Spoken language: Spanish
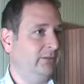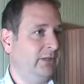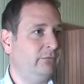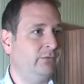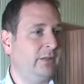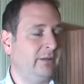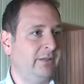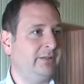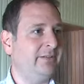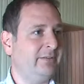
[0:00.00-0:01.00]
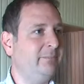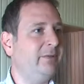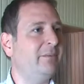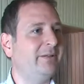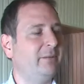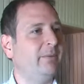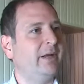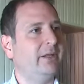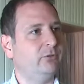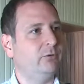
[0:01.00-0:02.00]
Es, simplemente
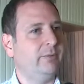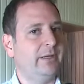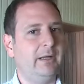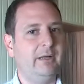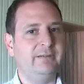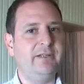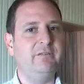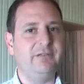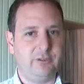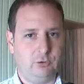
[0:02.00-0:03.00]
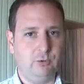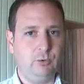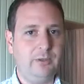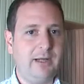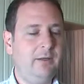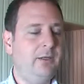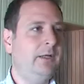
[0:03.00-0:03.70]
para eso, para hacer infraestructura,